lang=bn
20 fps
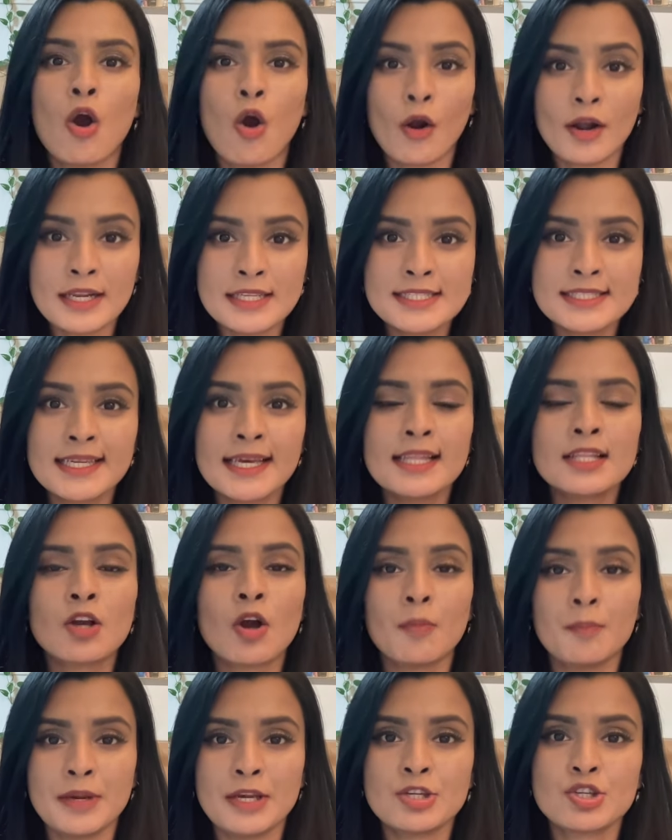অরিজিনাল
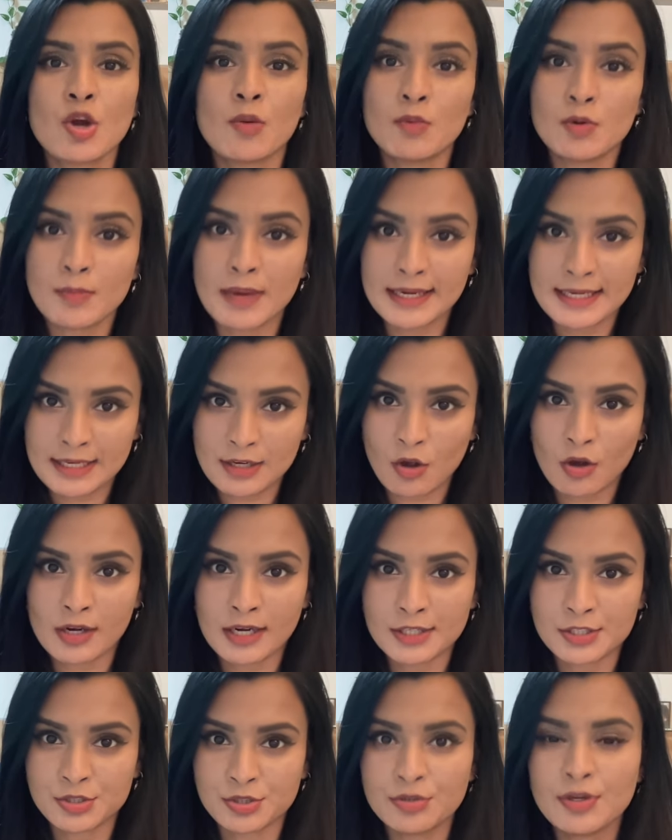কপি সমমানের
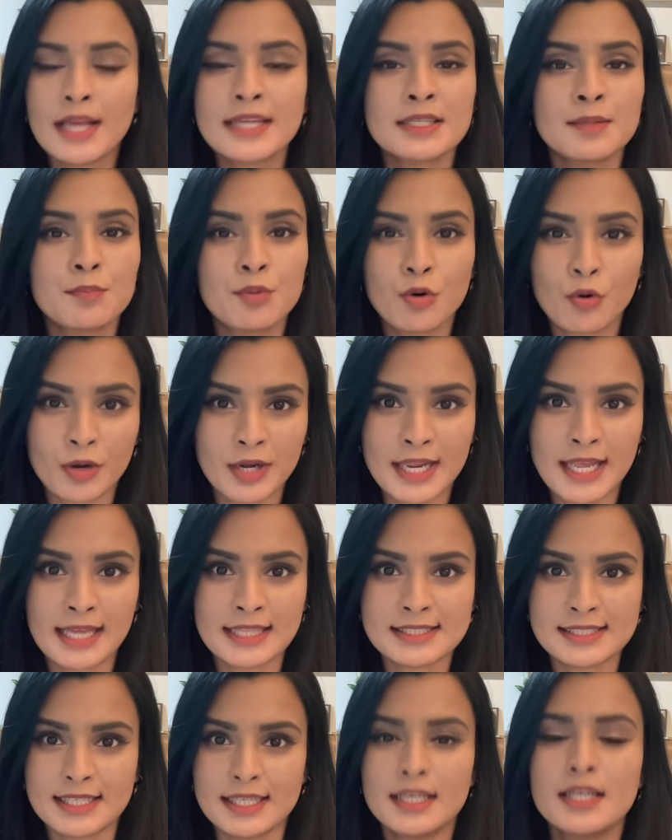করার জন্য একটা প্রক্রিয়া
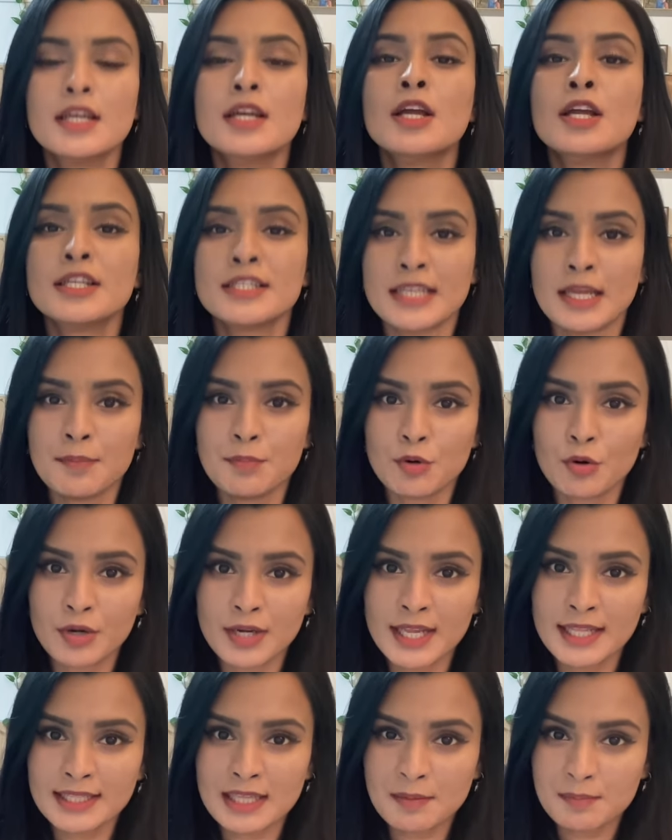আছে সেই
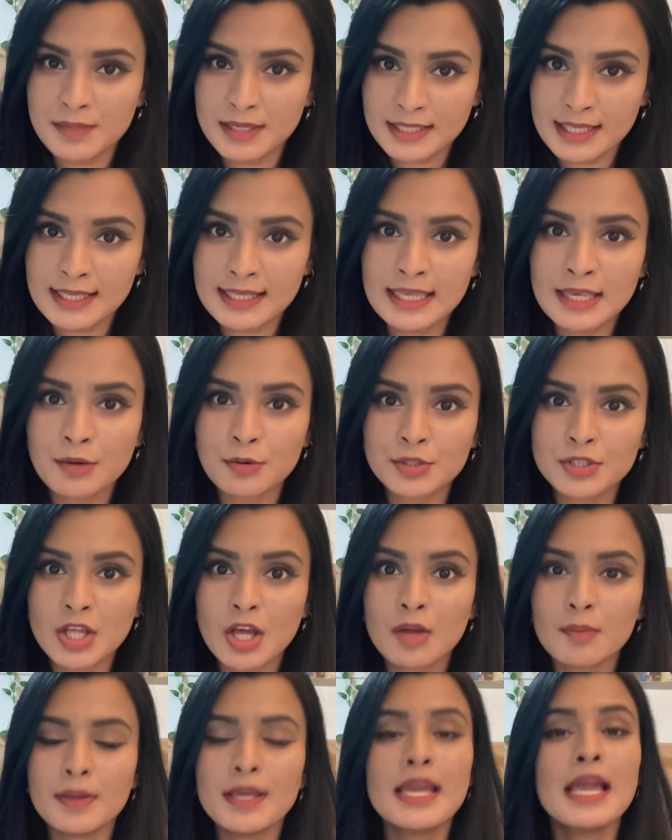প্রক্রিয়াতে আপনাকে কি করতে
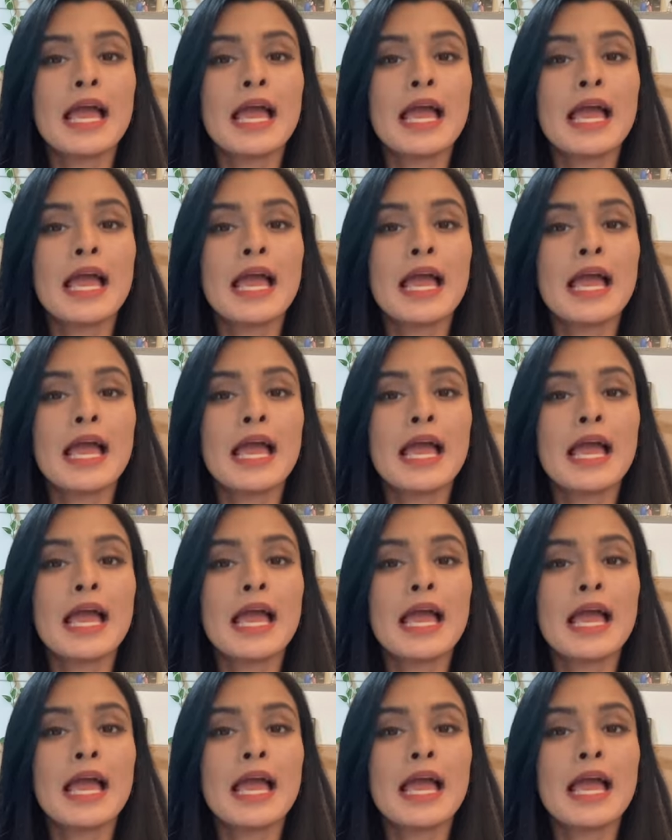হবে